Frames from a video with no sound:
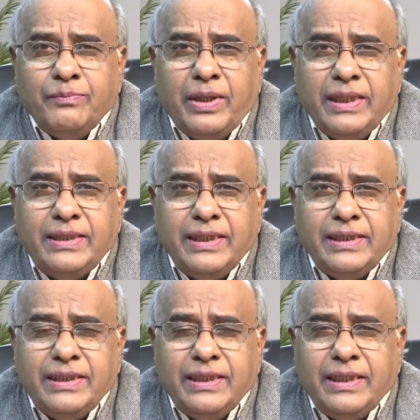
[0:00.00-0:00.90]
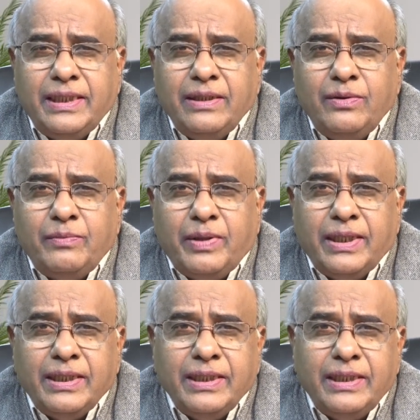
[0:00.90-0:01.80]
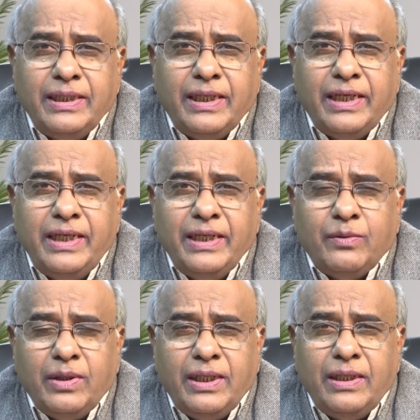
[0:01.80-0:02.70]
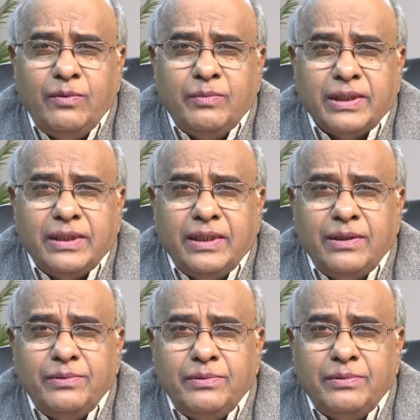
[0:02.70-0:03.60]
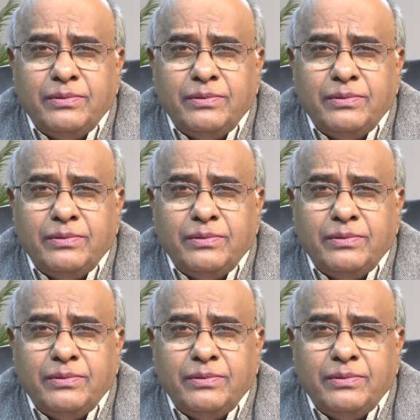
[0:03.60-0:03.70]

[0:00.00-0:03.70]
పాశ్చాత్యీకరణలో భాగంగా అన్ని కులాలు మతాలు